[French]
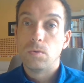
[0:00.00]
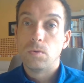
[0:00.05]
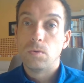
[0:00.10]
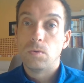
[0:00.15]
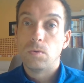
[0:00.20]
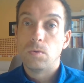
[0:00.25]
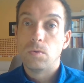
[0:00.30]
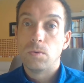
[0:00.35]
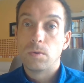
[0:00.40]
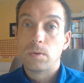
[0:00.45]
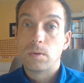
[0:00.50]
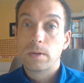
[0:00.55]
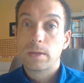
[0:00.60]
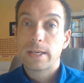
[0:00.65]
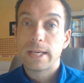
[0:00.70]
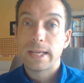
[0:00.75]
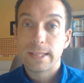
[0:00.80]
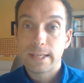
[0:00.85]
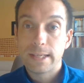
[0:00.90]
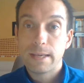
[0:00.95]
le
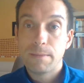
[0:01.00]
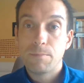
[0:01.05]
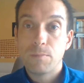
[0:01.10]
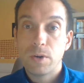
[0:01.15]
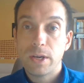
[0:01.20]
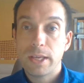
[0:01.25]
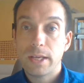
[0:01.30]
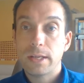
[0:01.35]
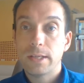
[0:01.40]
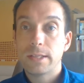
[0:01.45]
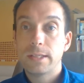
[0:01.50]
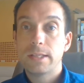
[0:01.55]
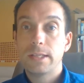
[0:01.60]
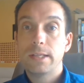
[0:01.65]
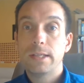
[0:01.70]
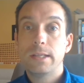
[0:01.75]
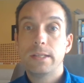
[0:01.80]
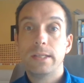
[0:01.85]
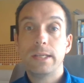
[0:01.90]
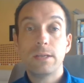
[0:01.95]
quatrième moyen,
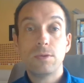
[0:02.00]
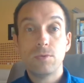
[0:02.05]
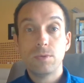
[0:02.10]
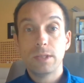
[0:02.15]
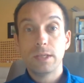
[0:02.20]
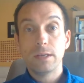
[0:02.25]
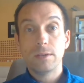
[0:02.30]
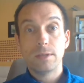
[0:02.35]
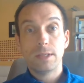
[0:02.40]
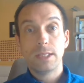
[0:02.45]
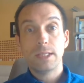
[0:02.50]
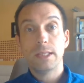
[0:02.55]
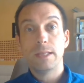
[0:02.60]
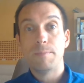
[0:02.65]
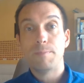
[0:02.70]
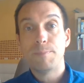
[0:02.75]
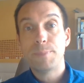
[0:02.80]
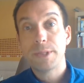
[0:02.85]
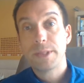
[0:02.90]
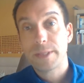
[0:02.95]
c'est d'écouter aussi des
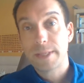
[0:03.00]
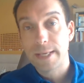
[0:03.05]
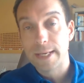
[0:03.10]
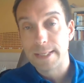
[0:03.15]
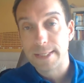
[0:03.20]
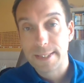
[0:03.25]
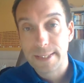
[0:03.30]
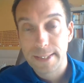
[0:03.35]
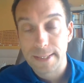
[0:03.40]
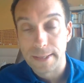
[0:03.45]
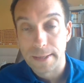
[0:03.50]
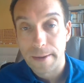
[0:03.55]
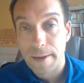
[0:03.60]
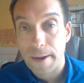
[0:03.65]
podcasts.